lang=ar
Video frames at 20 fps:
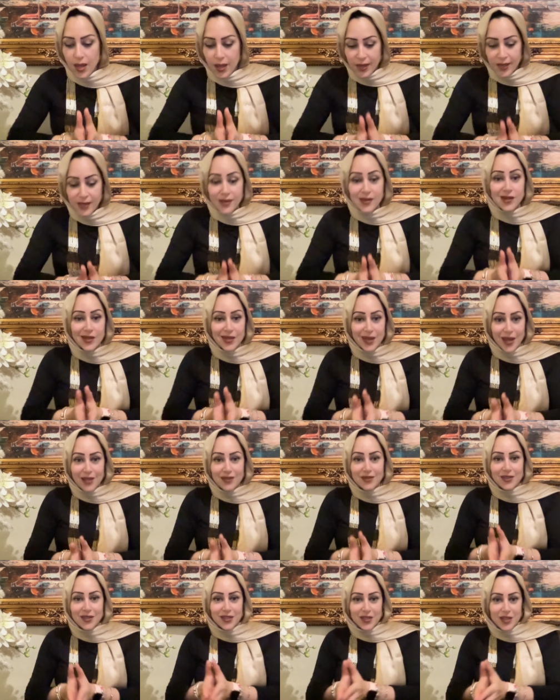هي اللي
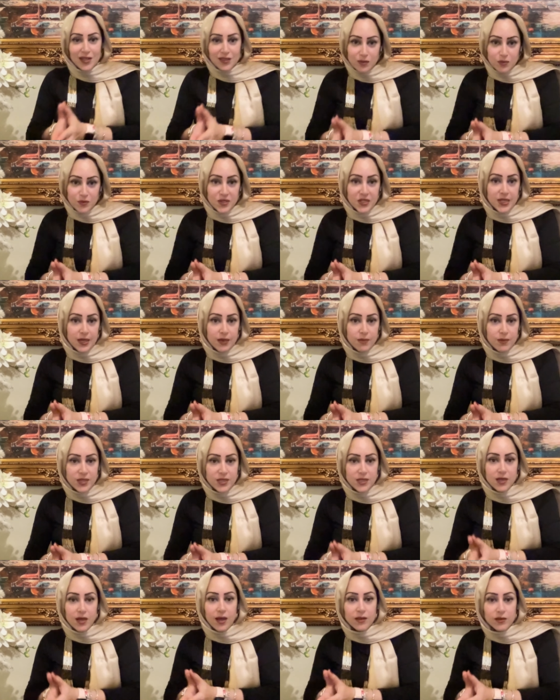قادره انها تمسك
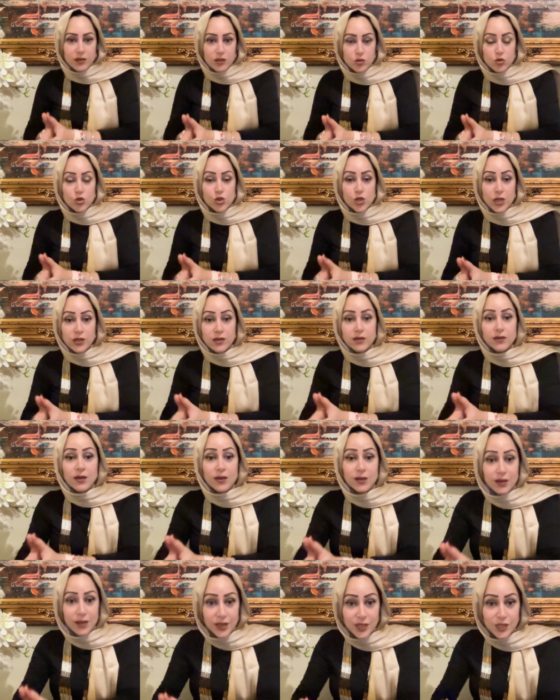المنزل حتى زوجها
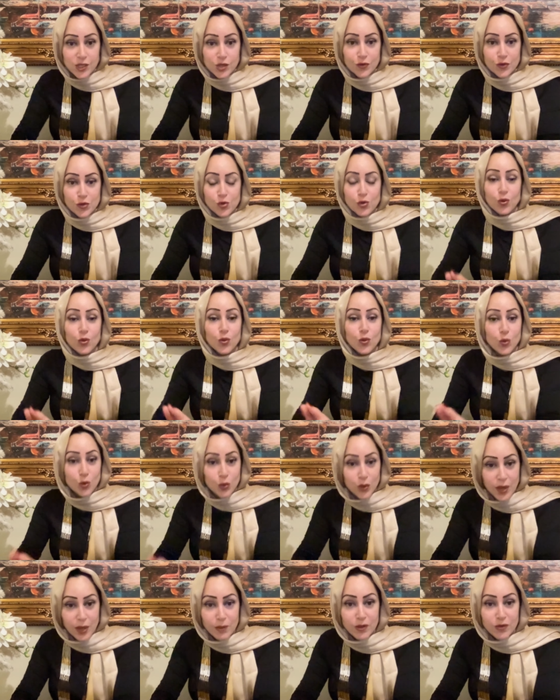يقدر يركز في شغله
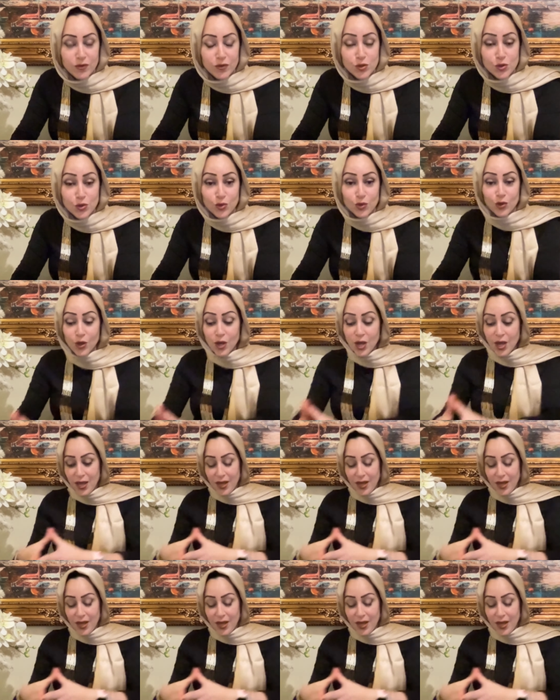ويعمل في شغله